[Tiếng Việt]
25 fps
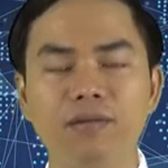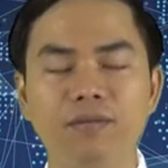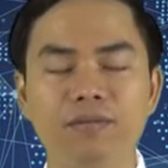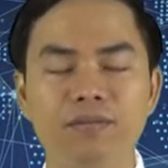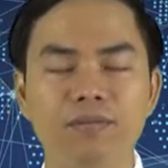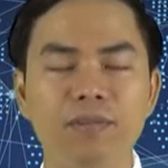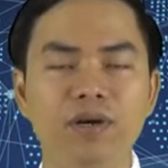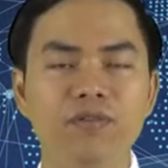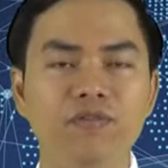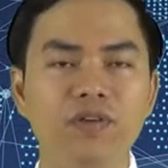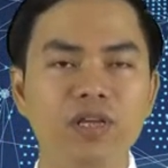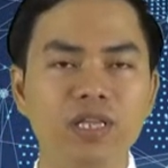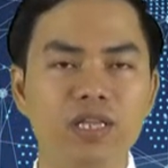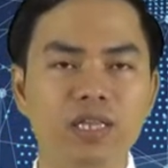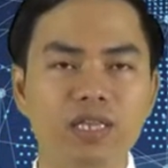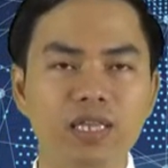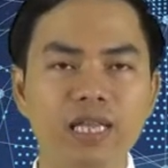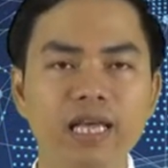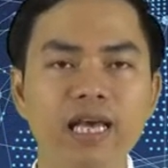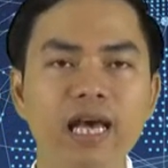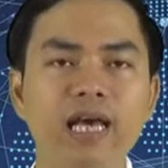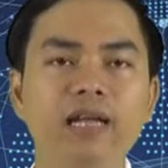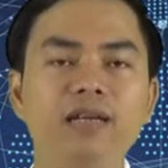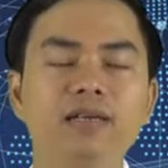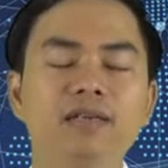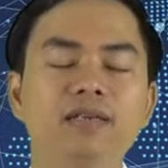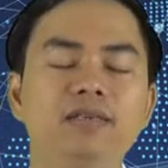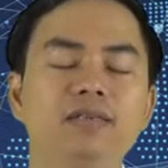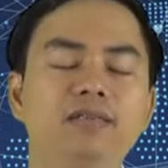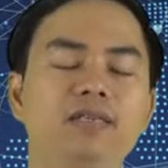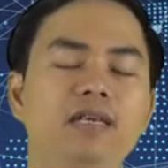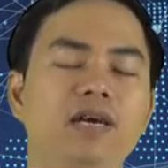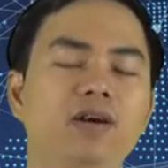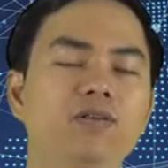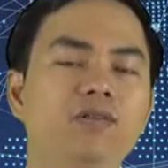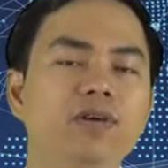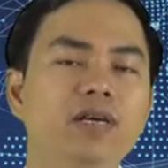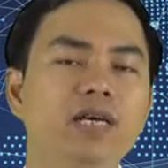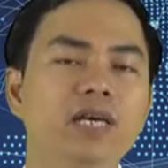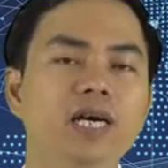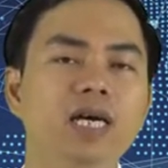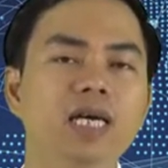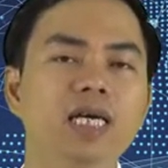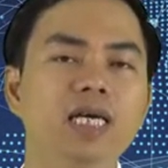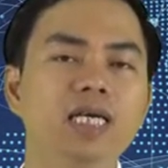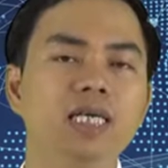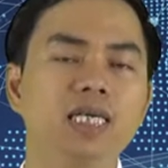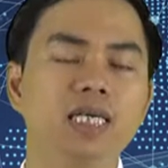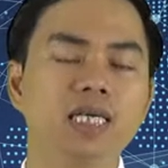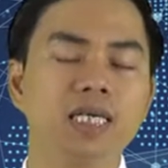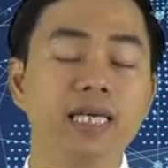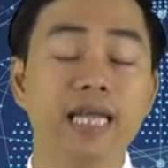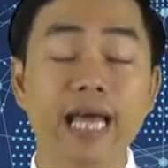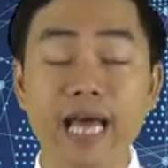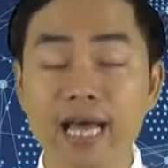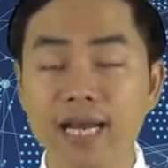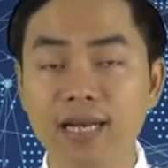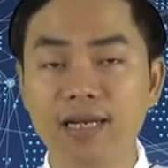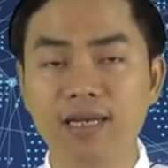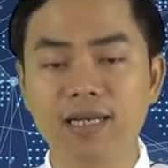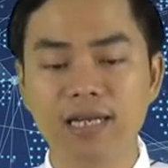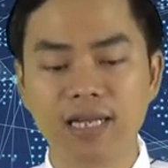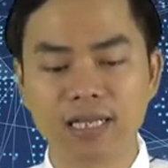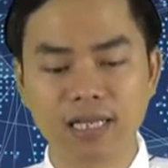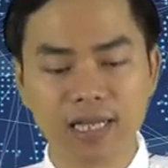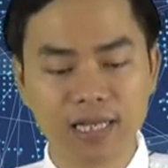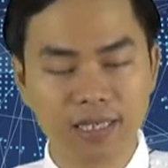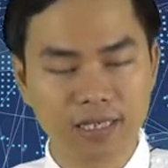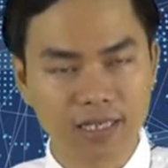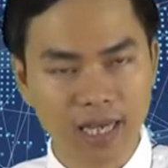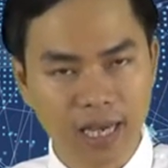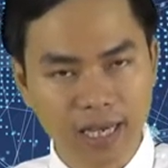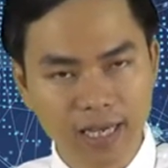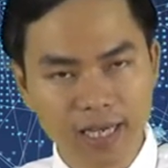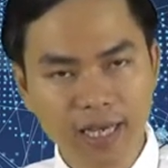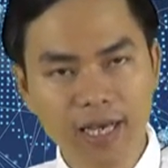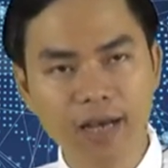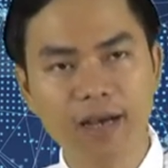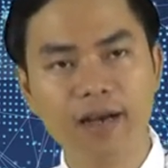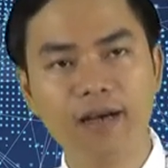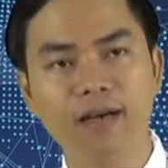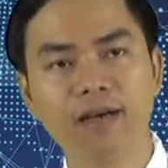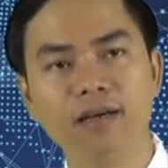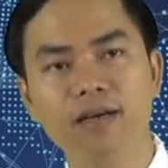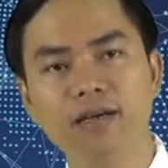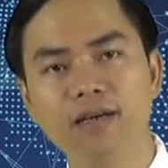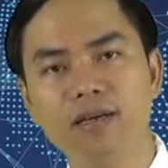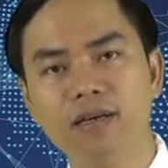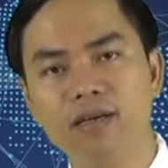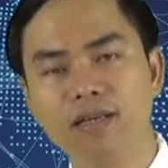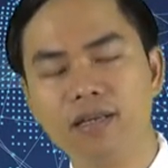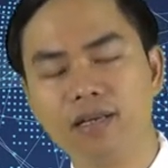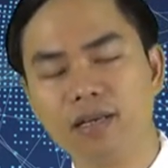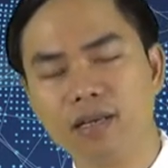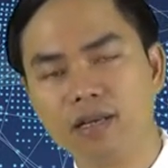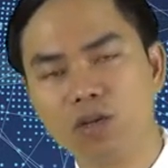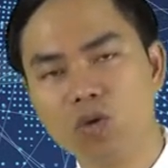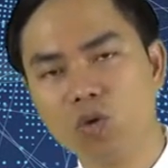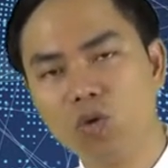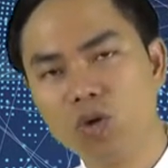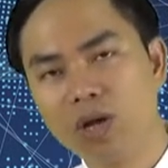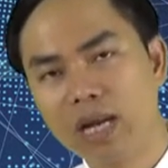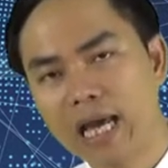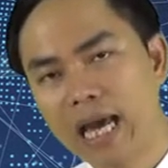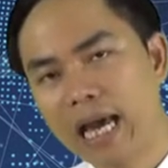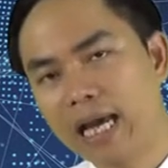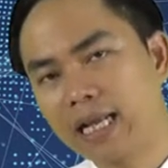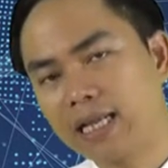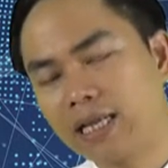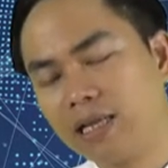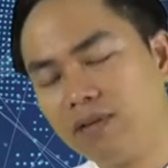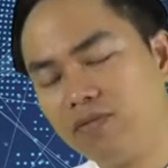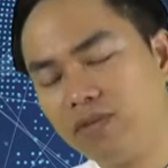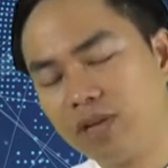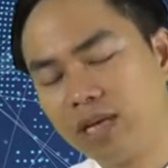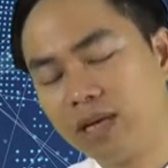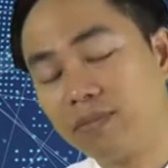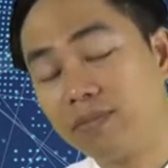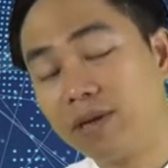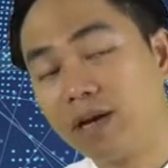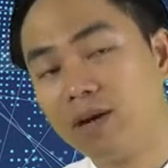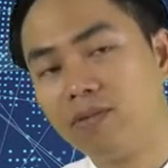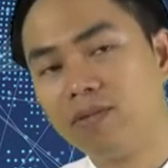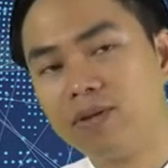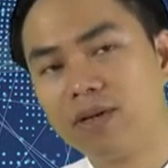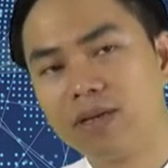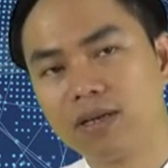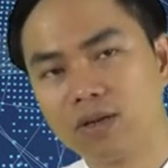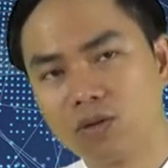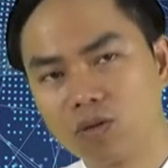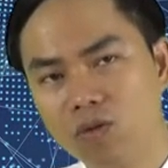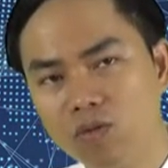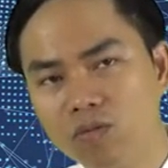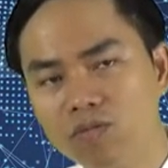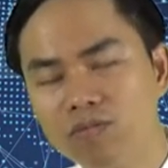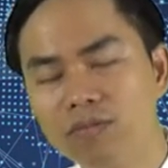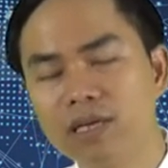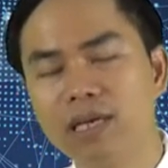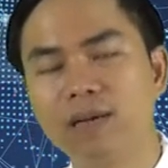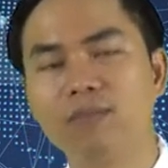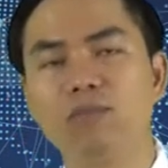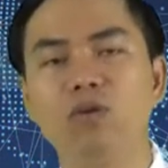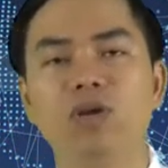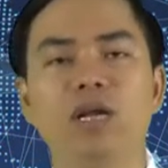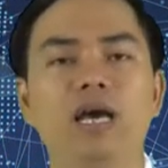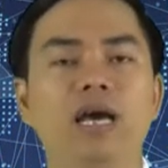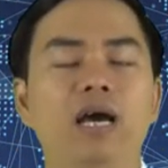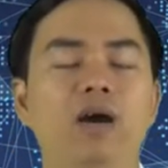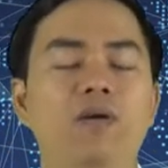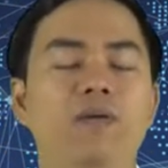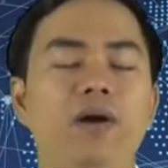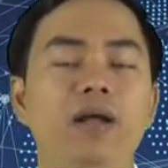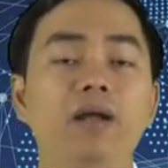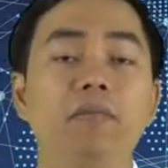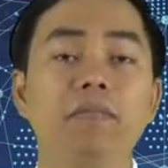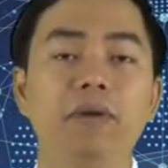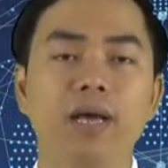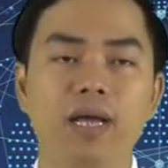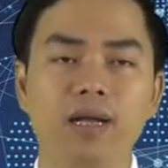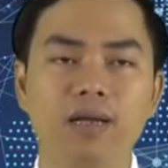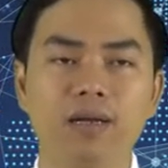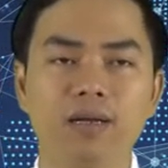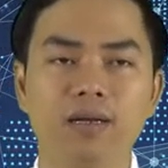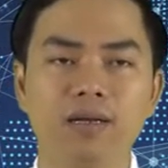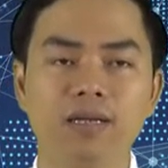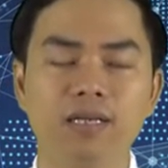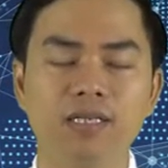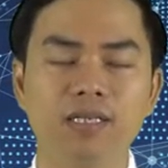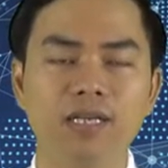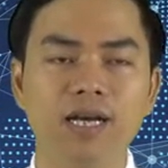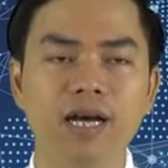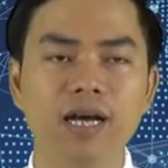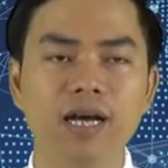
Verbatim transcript: bởi vì tiền theo nghĩa đen là tiền giấy ấy, tiền đô la tiền Việt Nam đồng ấy, cũng là một loại hàng hóa đặc biệt được chưa